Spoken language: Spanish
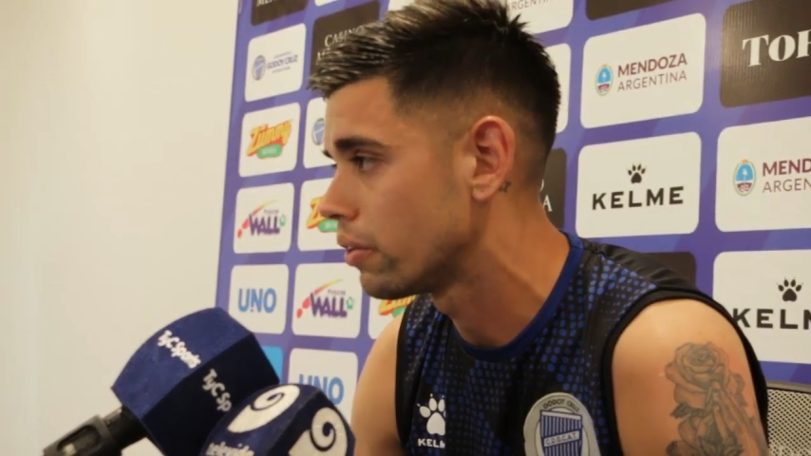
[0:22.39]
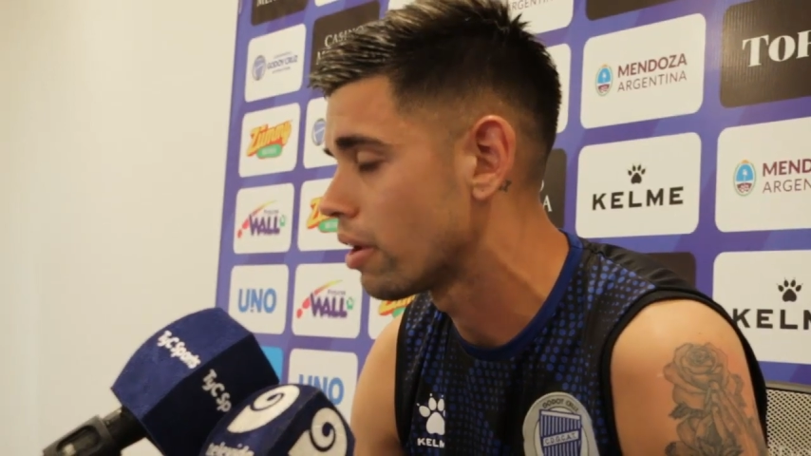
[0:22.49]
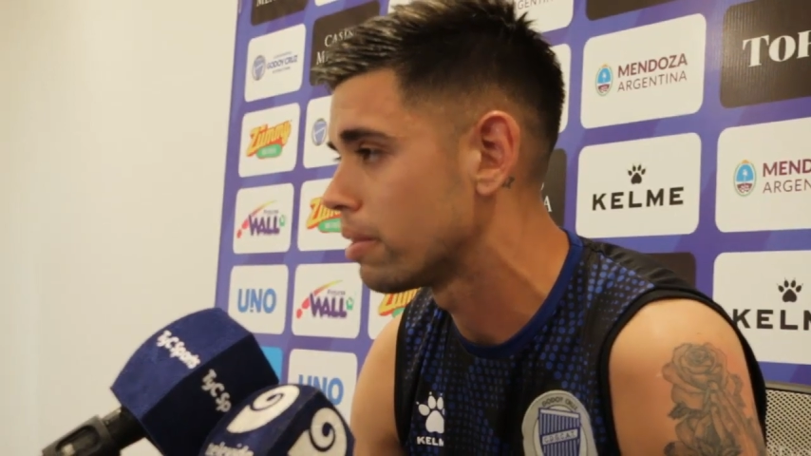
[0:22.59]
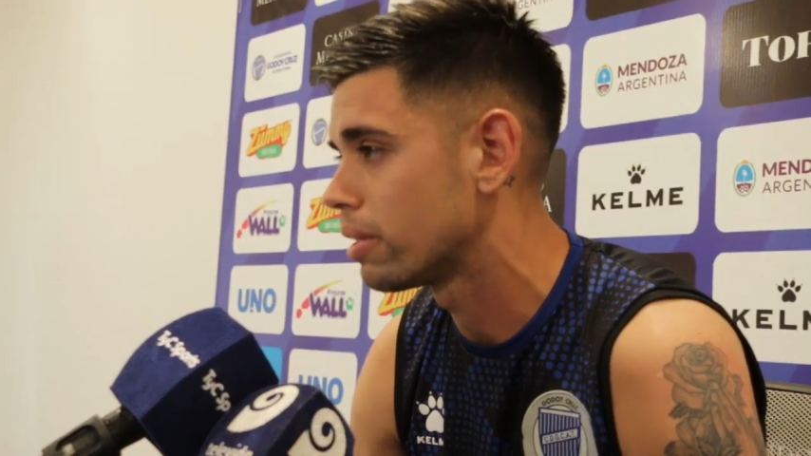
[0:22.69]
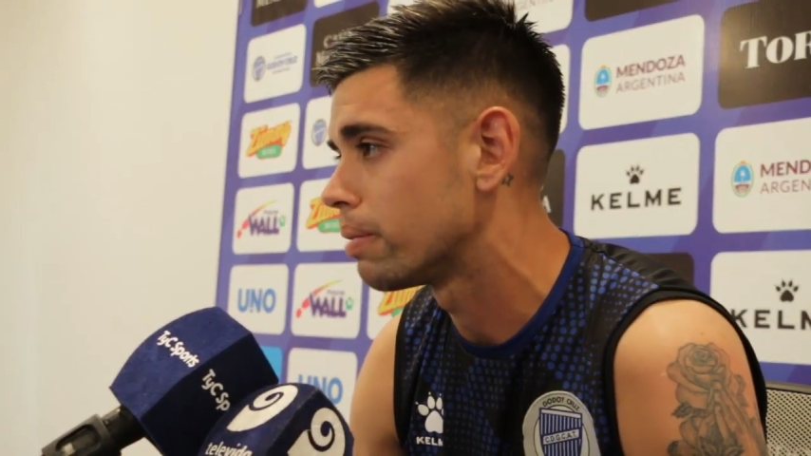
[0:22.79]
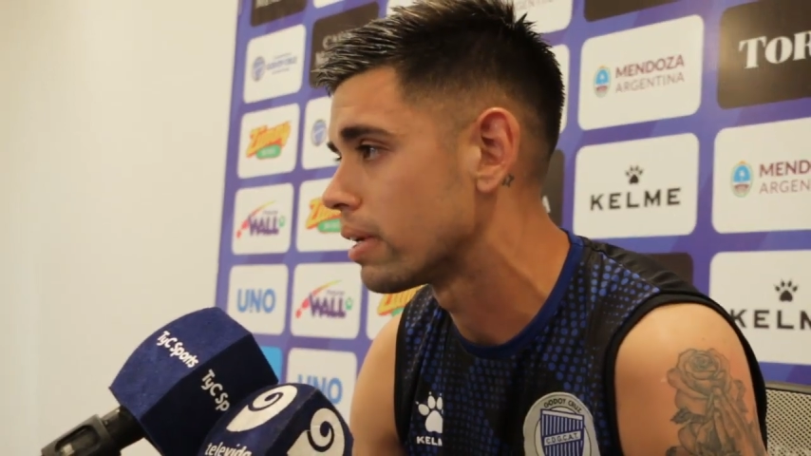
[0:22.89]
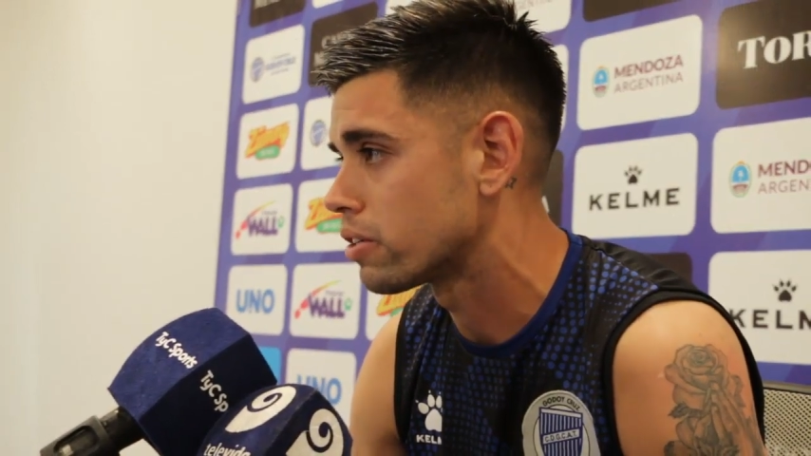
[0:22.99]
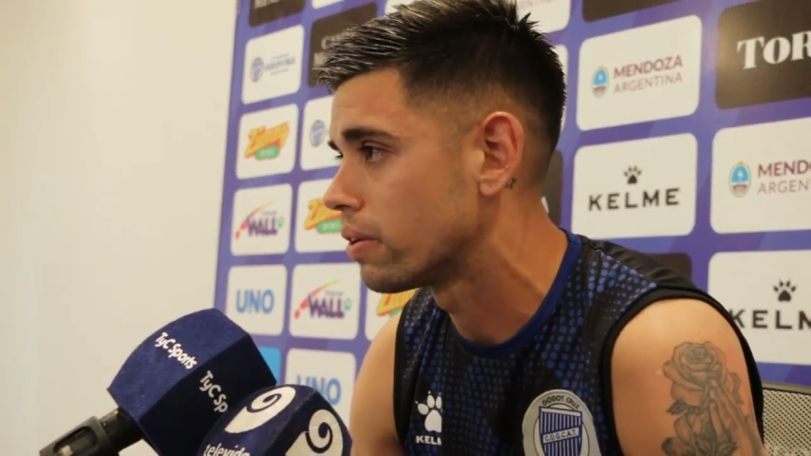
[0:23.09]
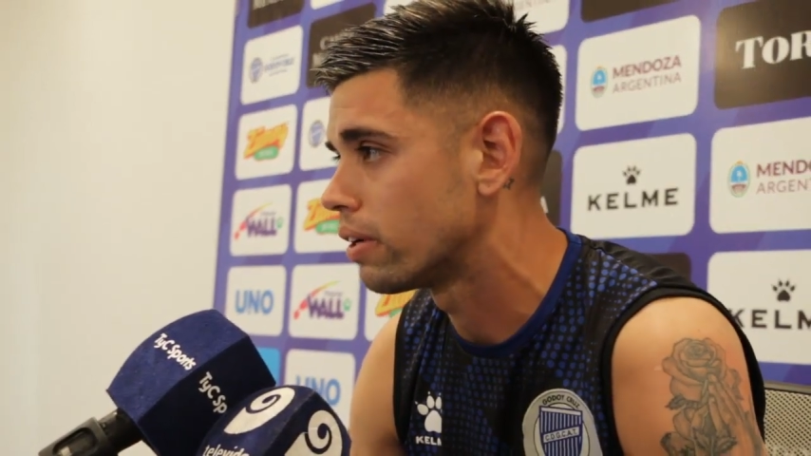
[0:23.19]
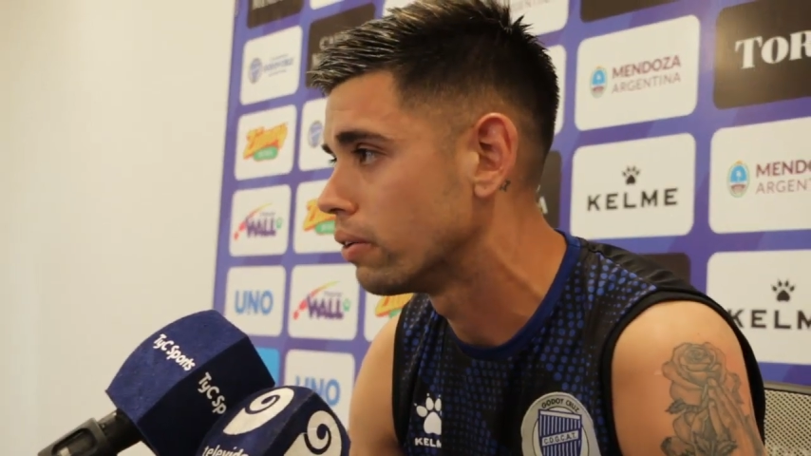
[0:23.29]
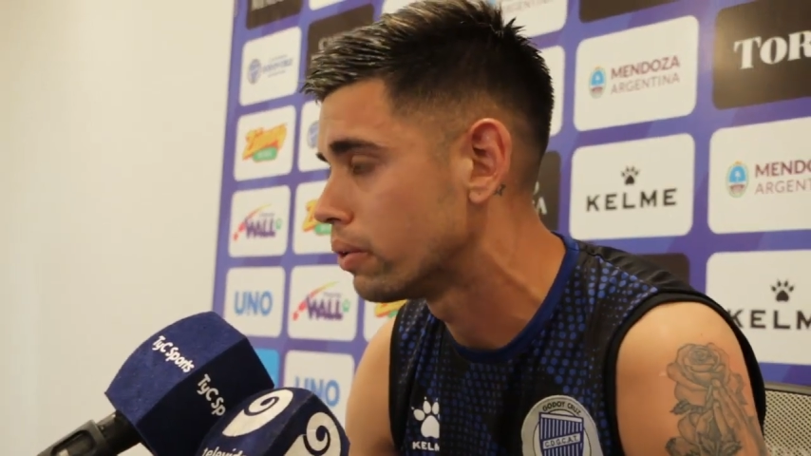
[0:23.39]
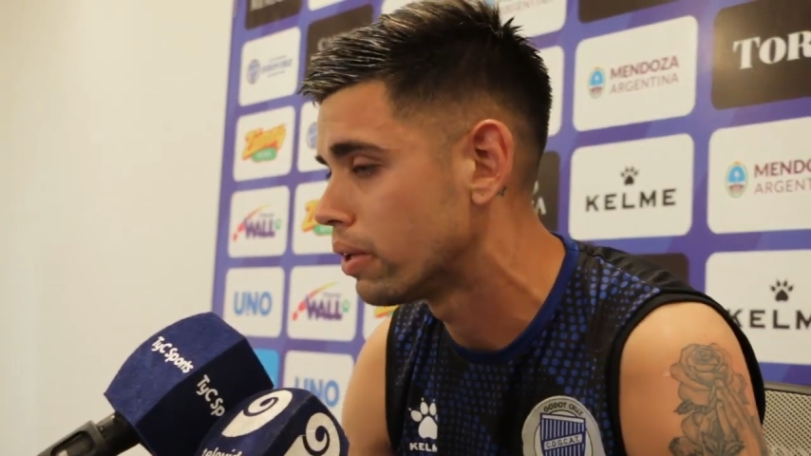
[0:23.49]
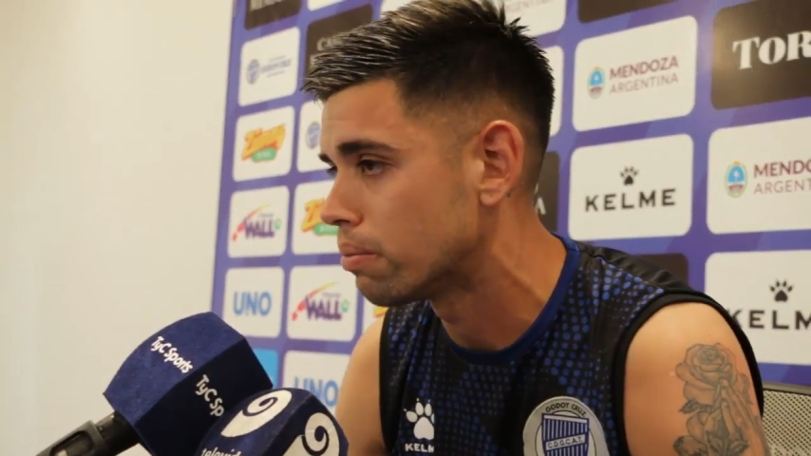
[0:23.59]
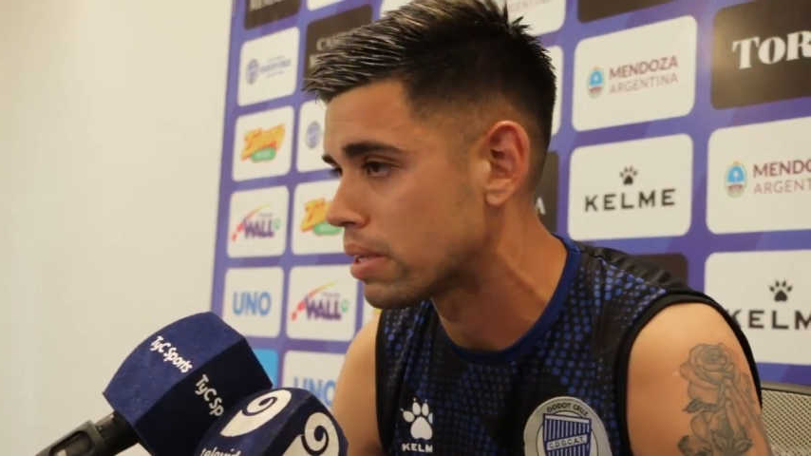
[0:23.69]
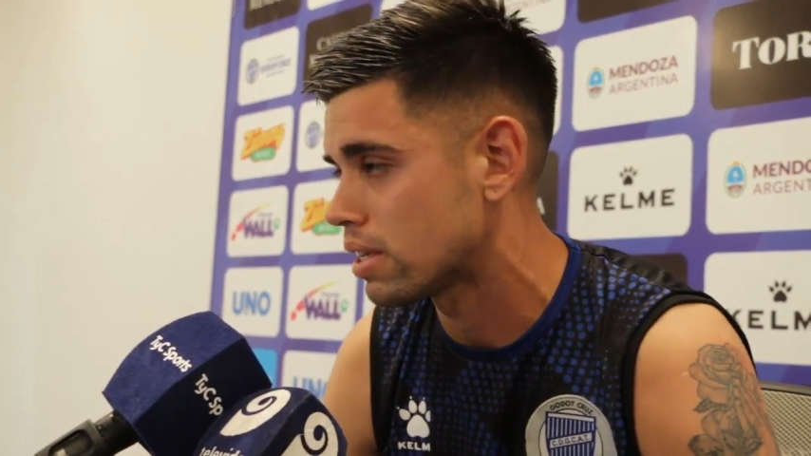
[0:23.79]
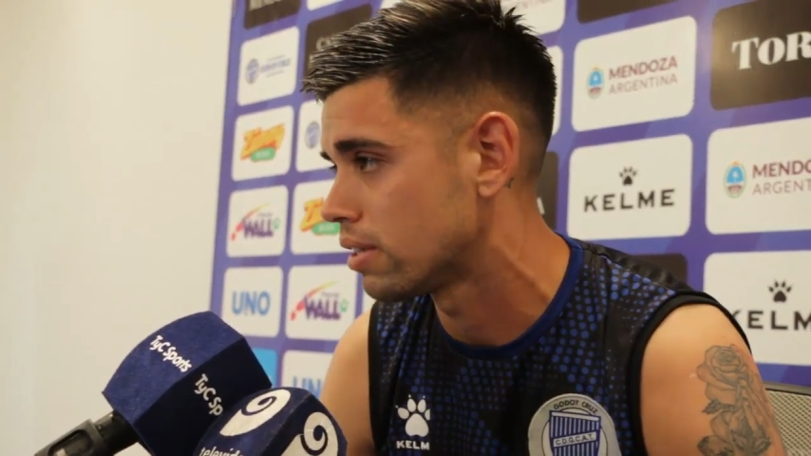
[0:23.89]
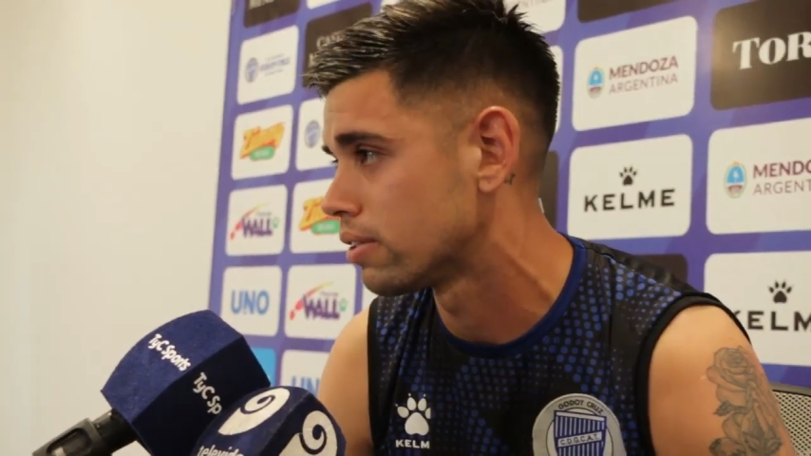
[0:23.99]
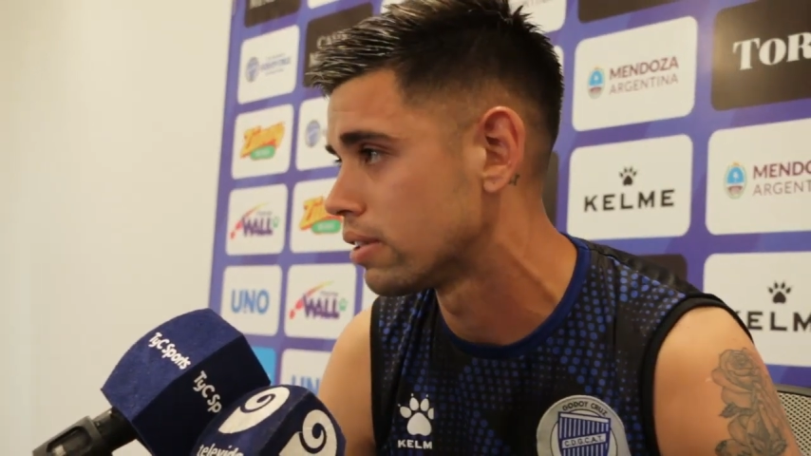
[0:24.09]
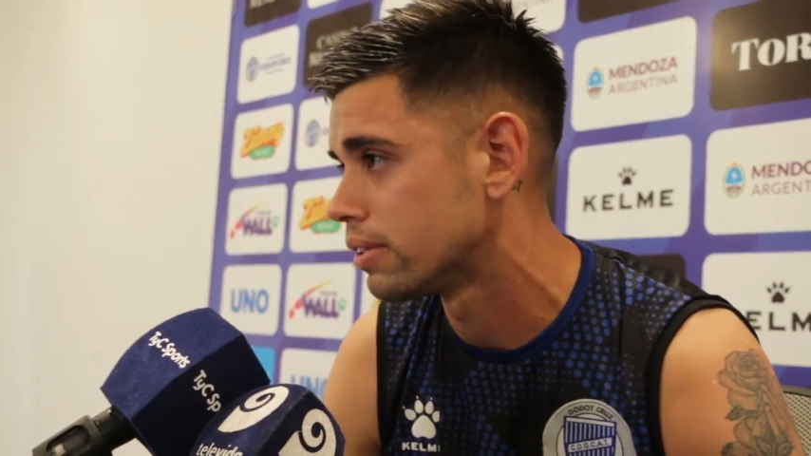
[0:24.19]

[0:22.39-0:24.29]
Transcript: obviamente para llevar a Godoy Cruz a lo más alto.